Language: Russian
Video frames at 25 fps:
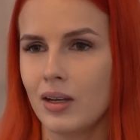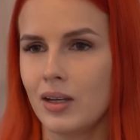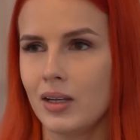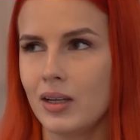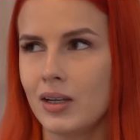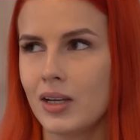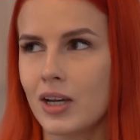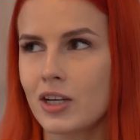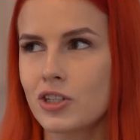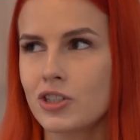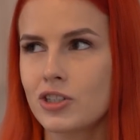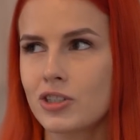
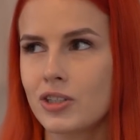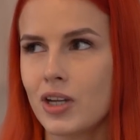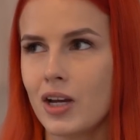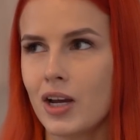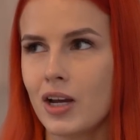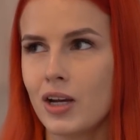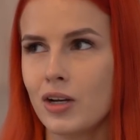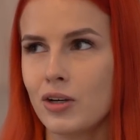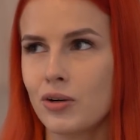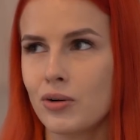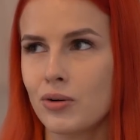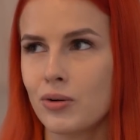И я
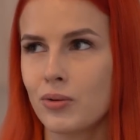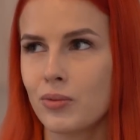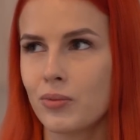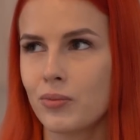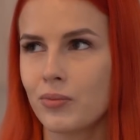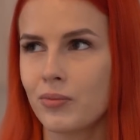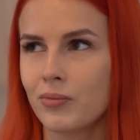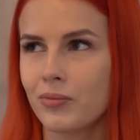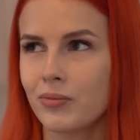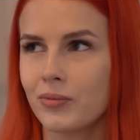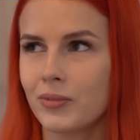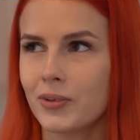считаю,
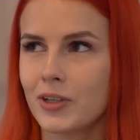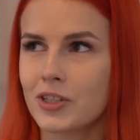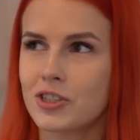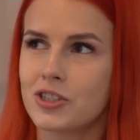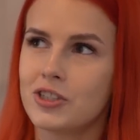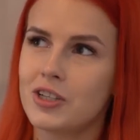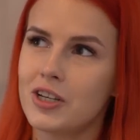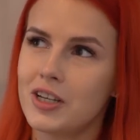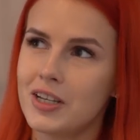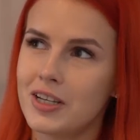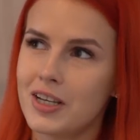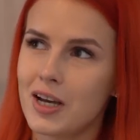
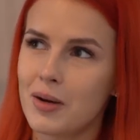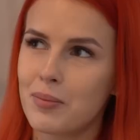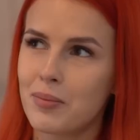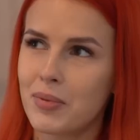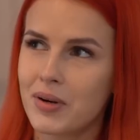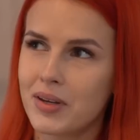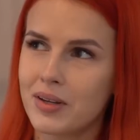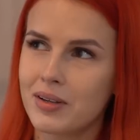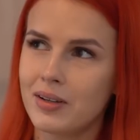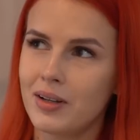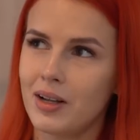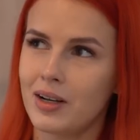точнее я
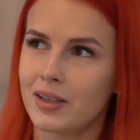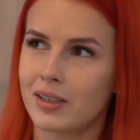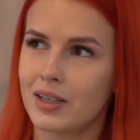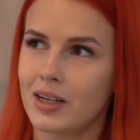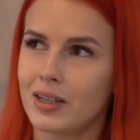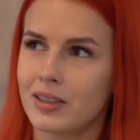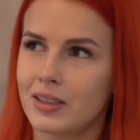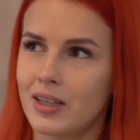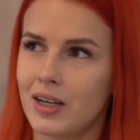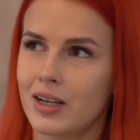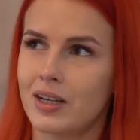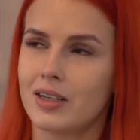поняла,
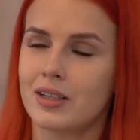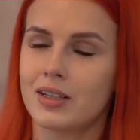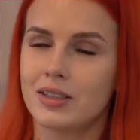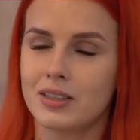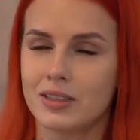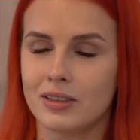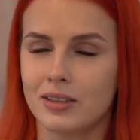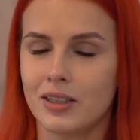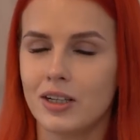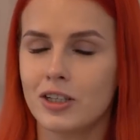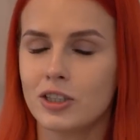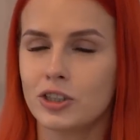когда я
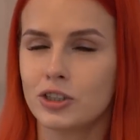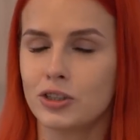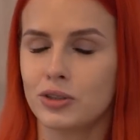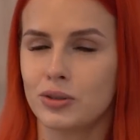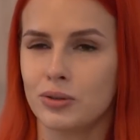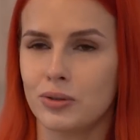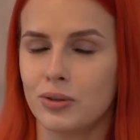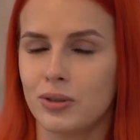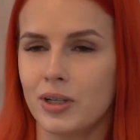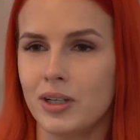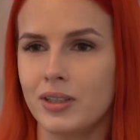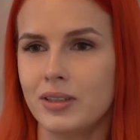родила,
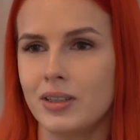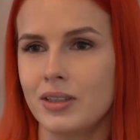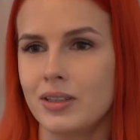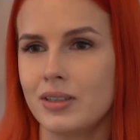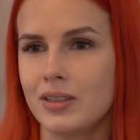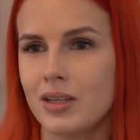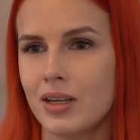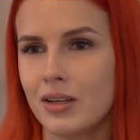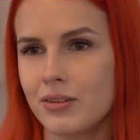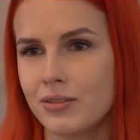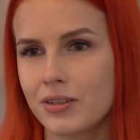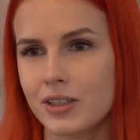что это
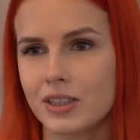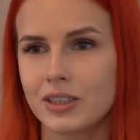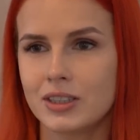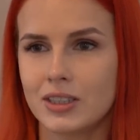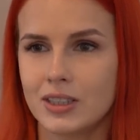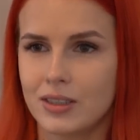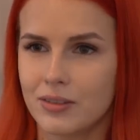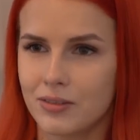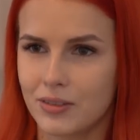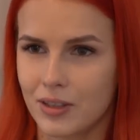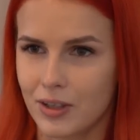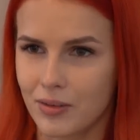
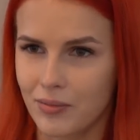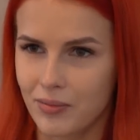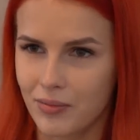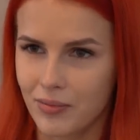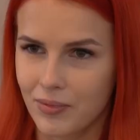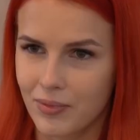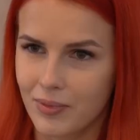неэффективно.